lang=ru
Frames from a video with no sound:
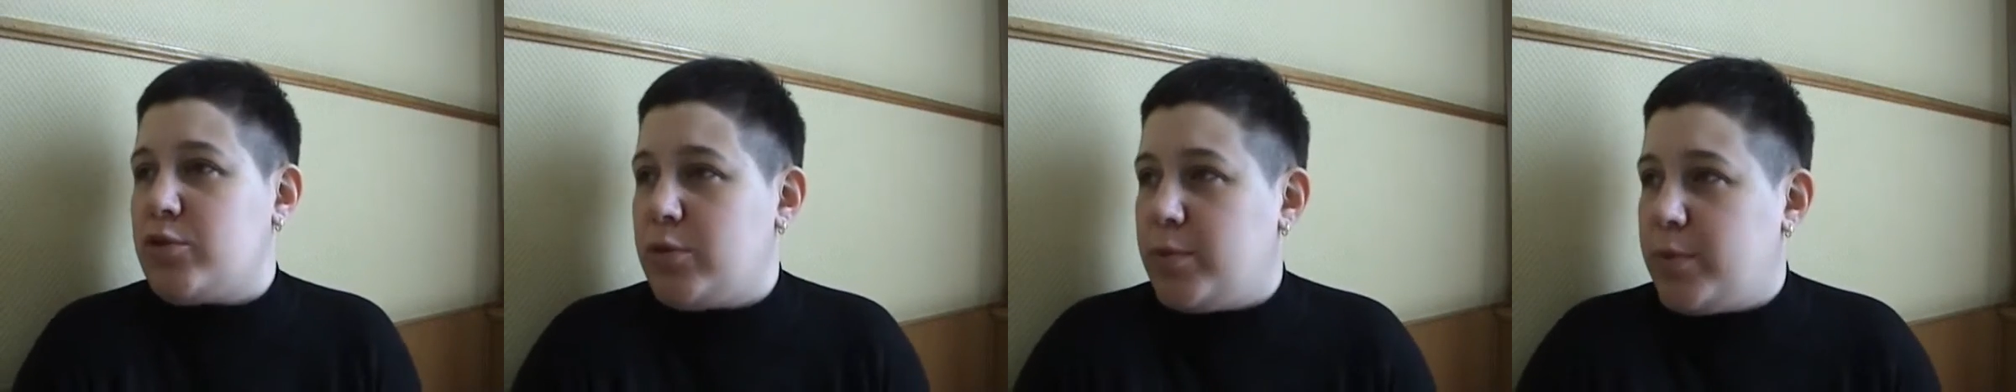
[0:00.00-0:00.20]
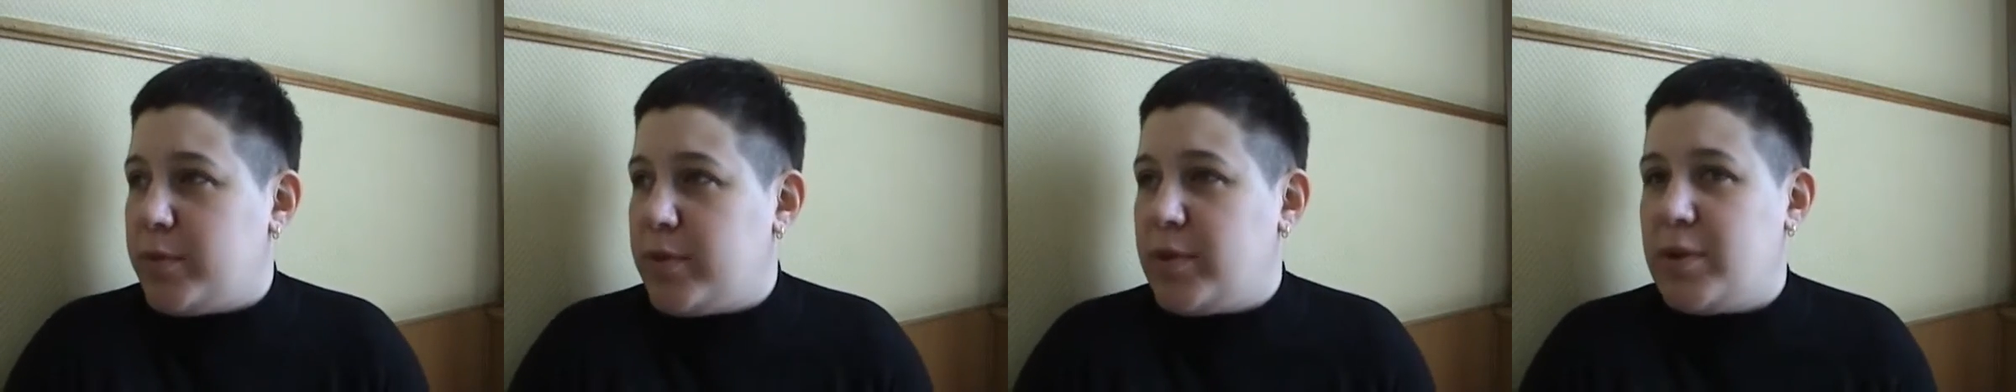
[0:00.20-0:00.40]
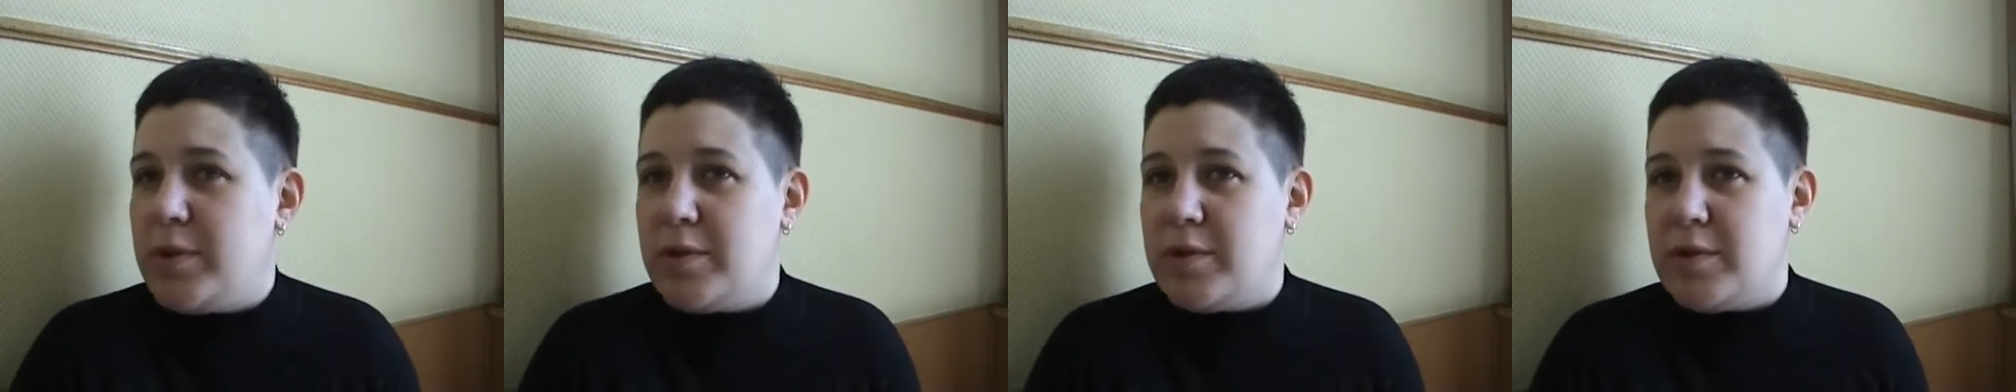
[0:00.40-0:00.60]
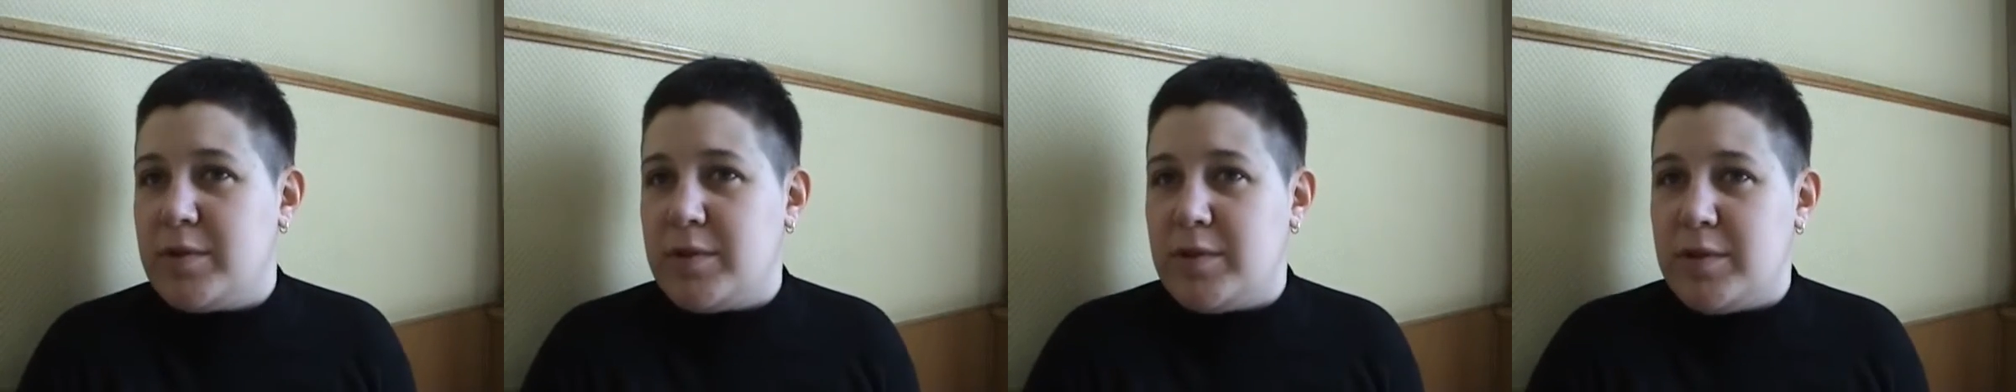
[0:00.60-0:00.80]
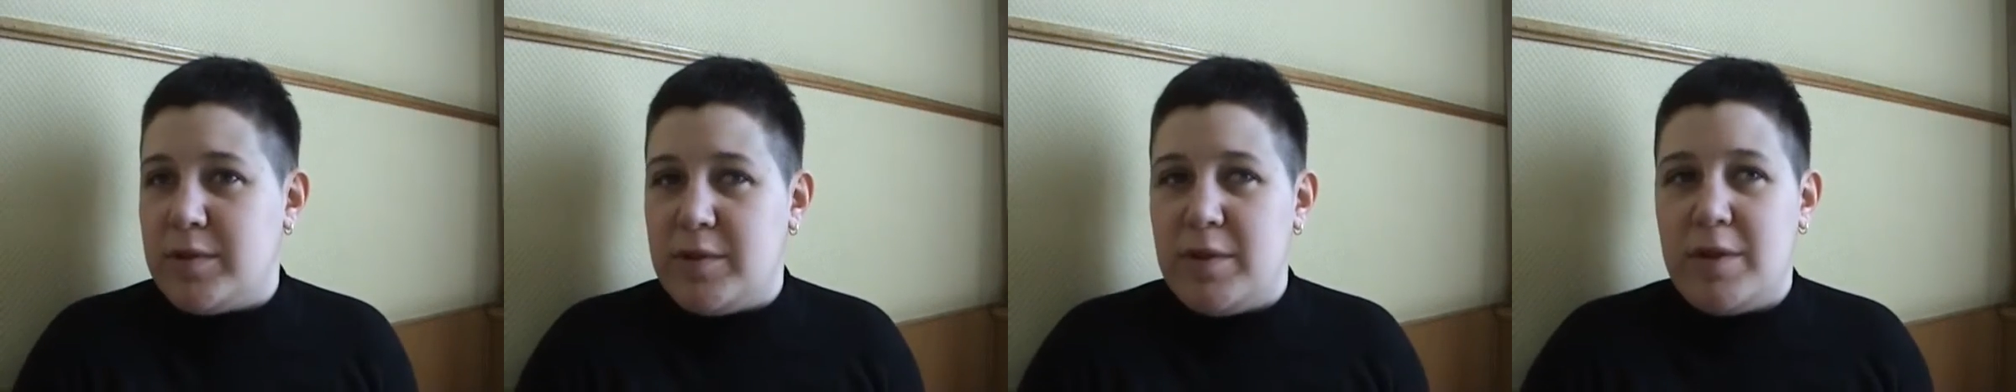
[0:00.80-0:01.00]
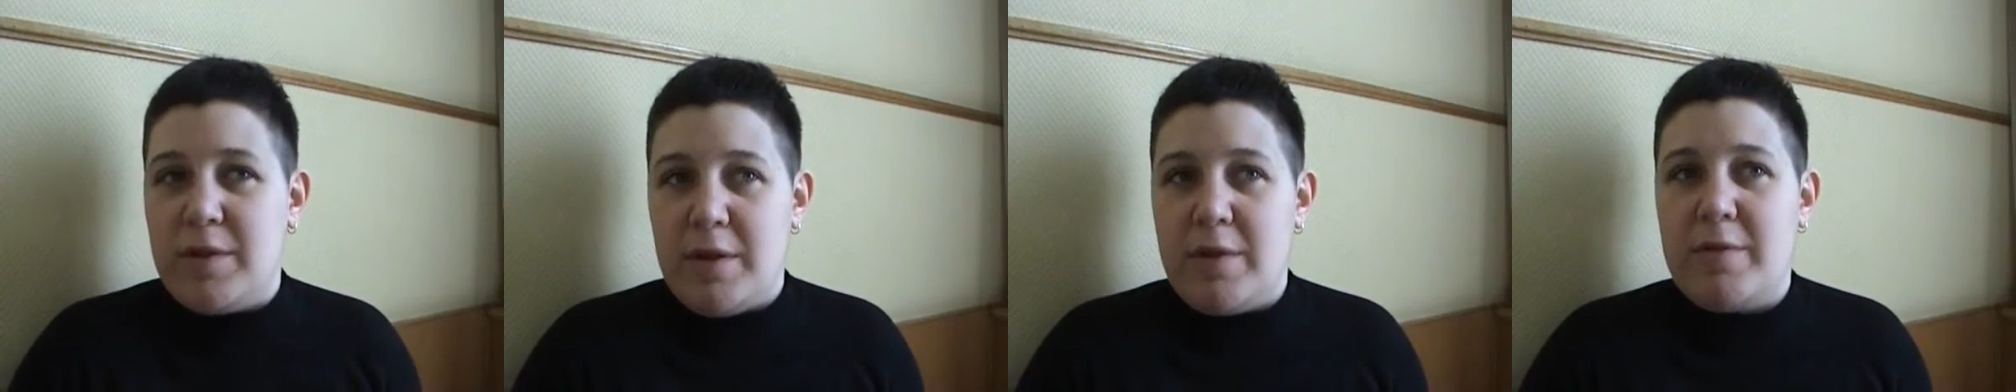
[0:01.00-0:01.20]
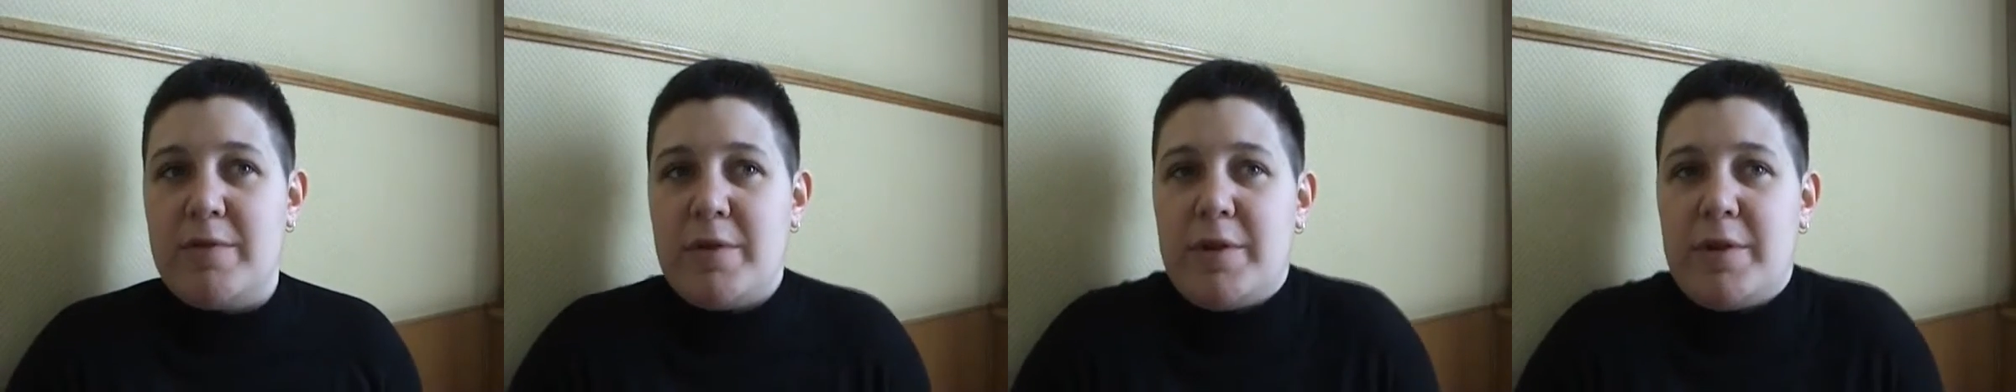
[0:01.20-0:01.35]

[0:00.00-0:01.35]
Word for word: чтобы из, из детей